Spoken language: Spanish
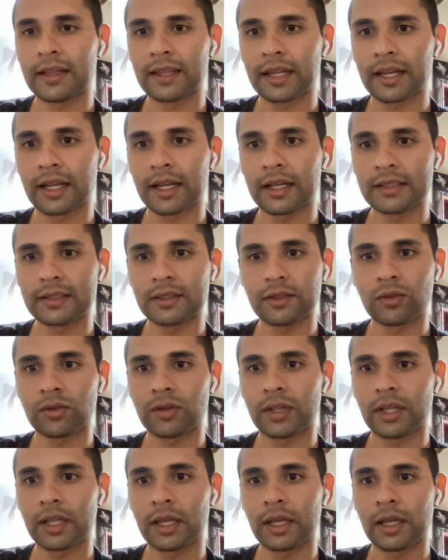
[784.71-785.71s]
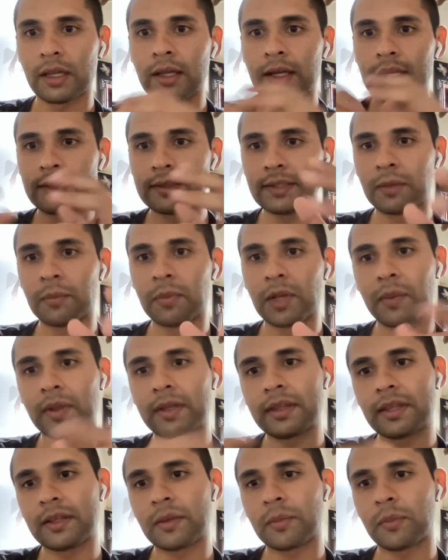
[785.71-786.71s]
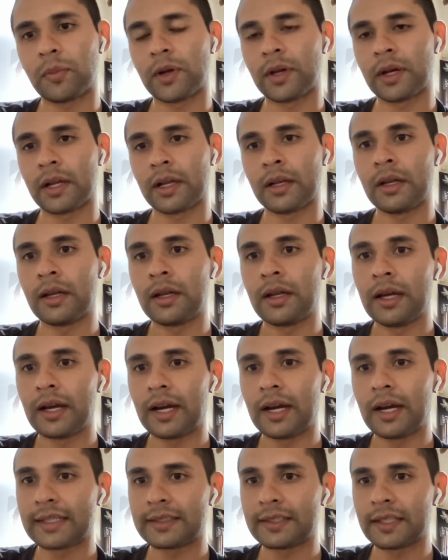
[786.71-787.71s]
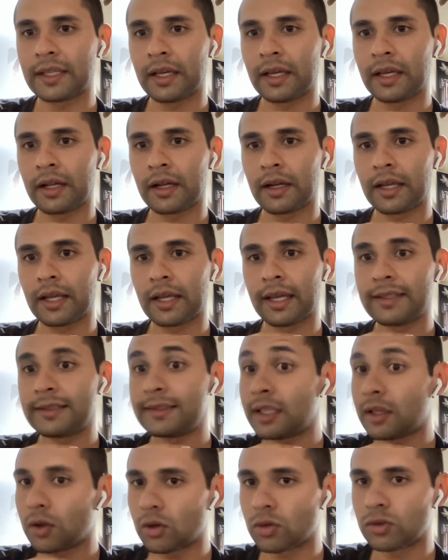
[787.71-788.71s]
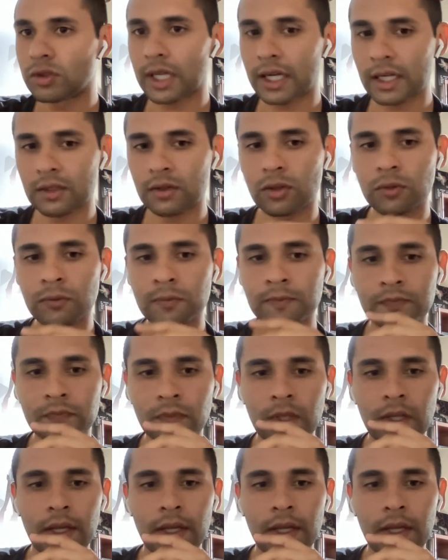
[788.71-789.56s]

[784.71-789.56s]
entregas en donde simplemente se puedan hacer sin contacto.